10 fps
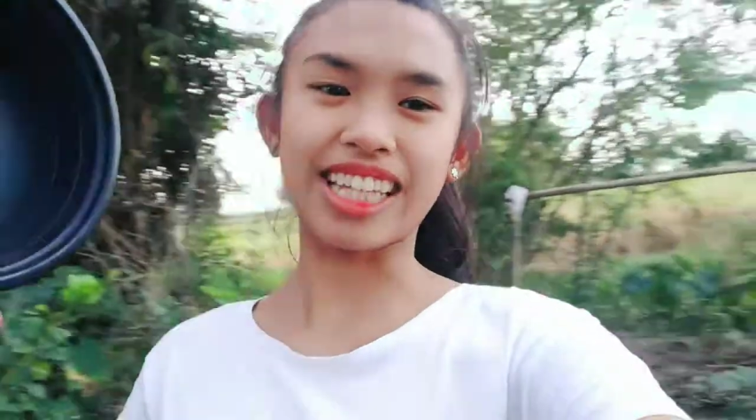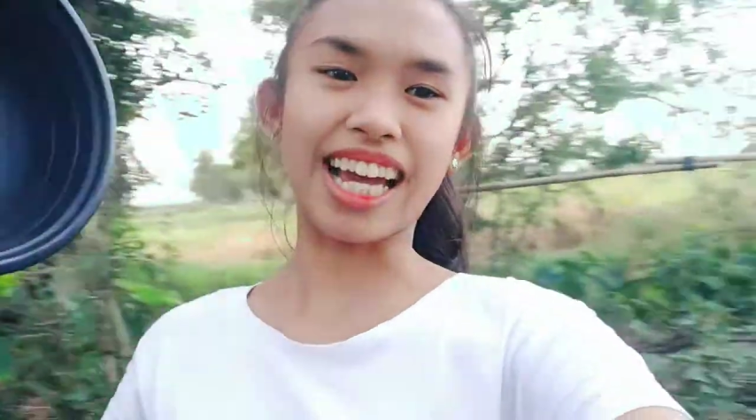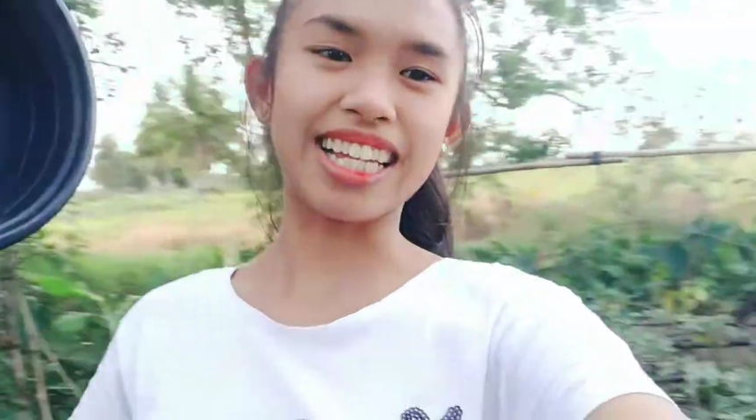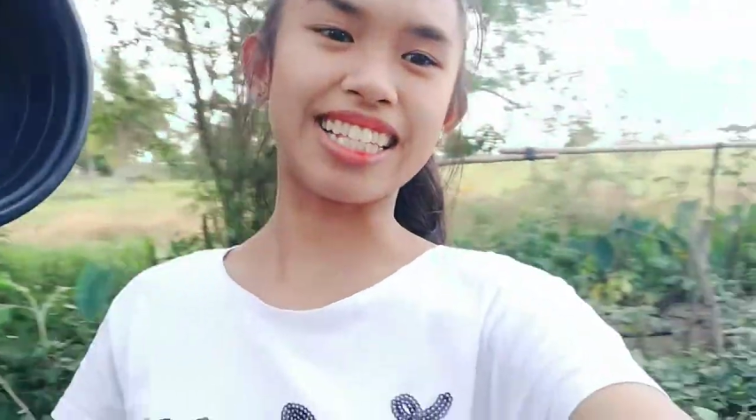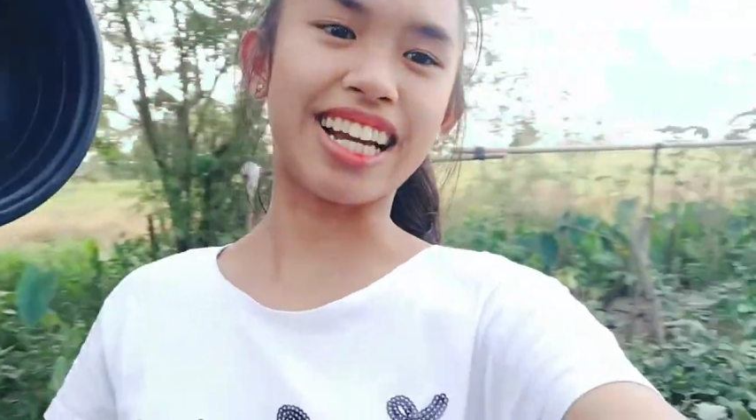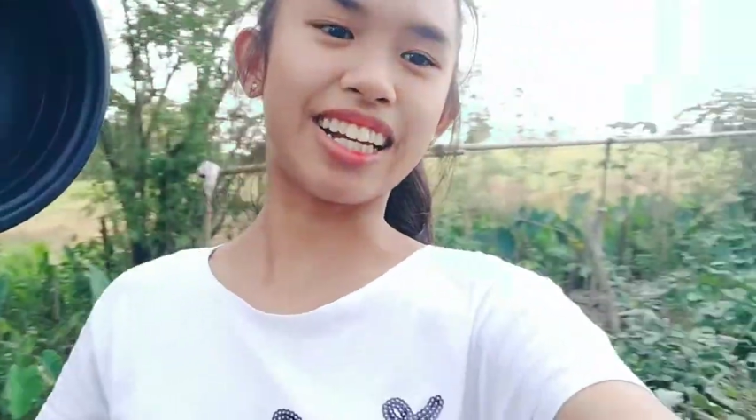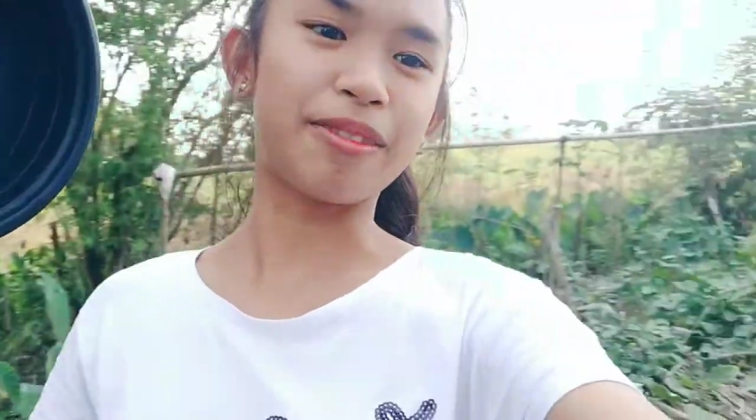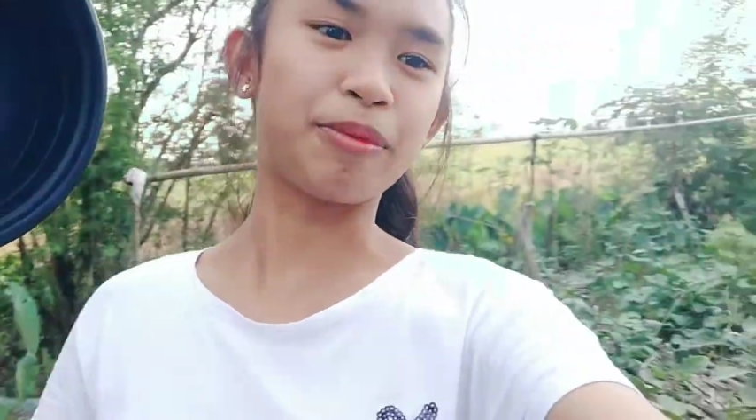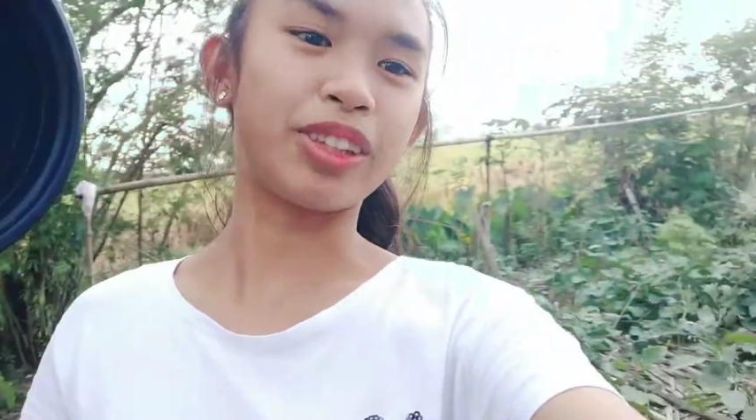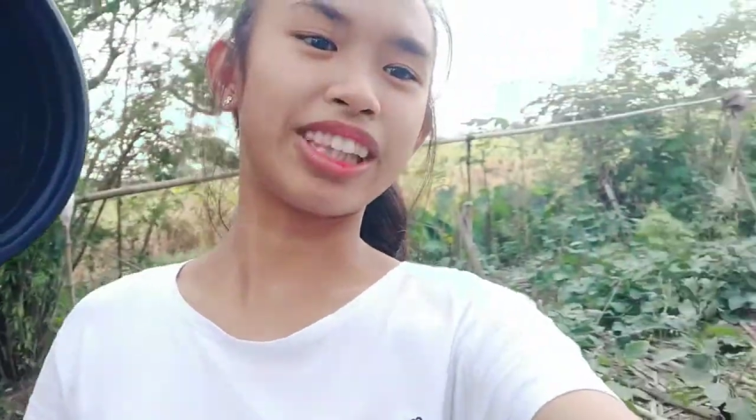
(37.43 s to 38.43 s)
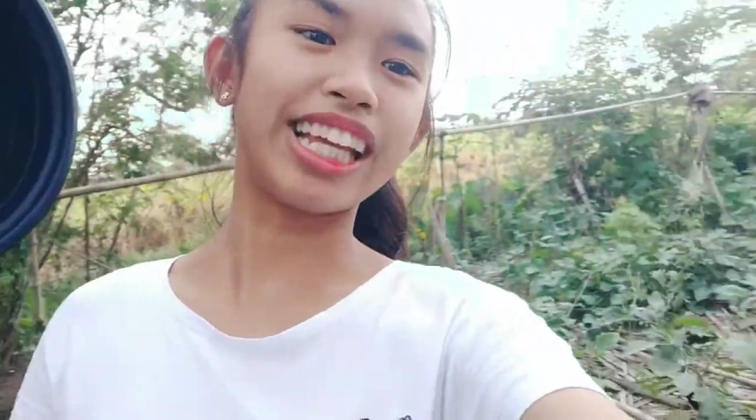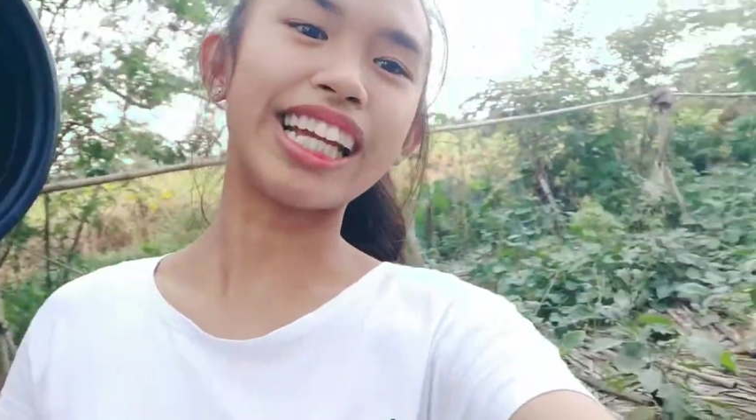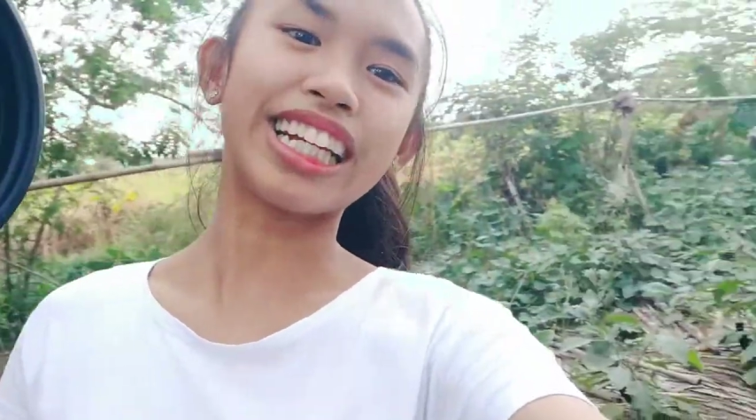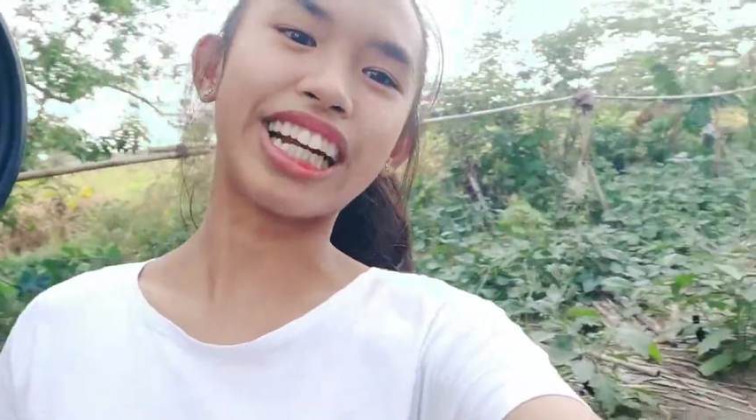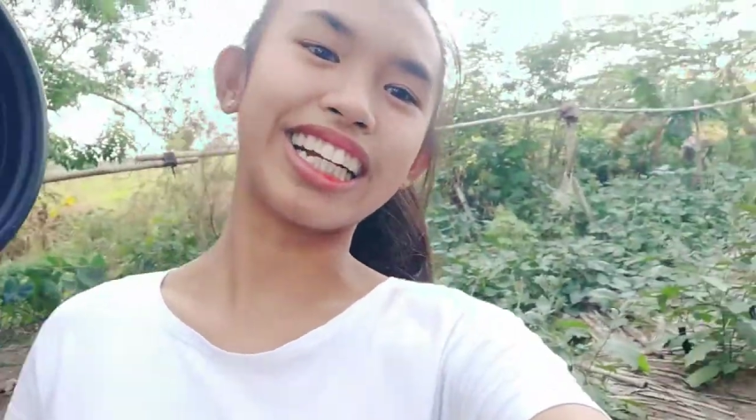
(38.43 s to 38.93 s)
tayo sa
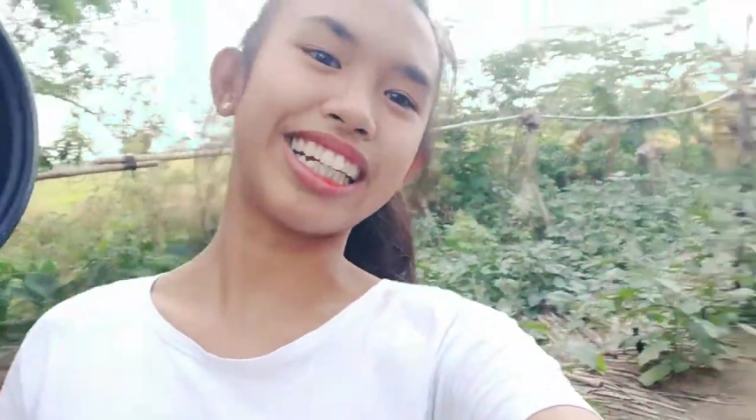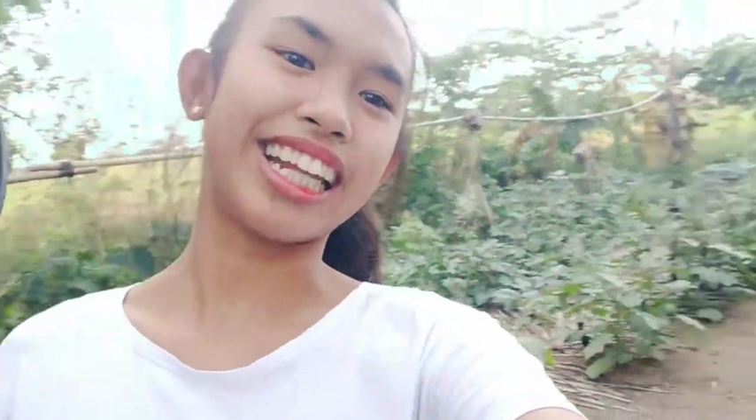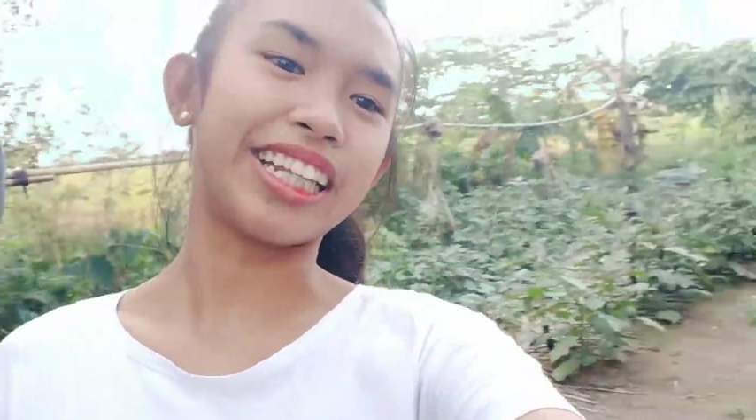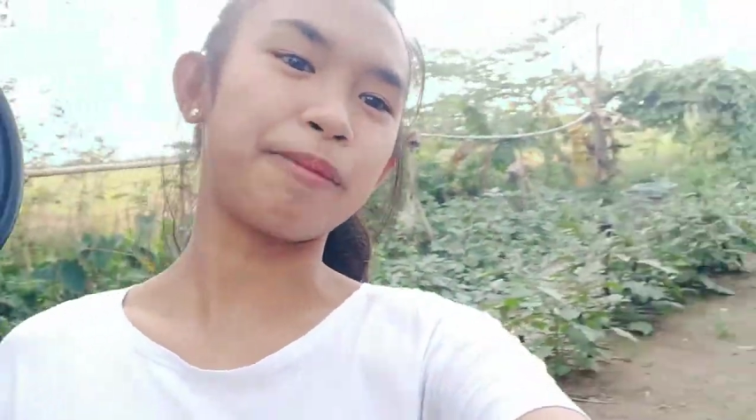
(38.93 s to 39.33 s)
munting garden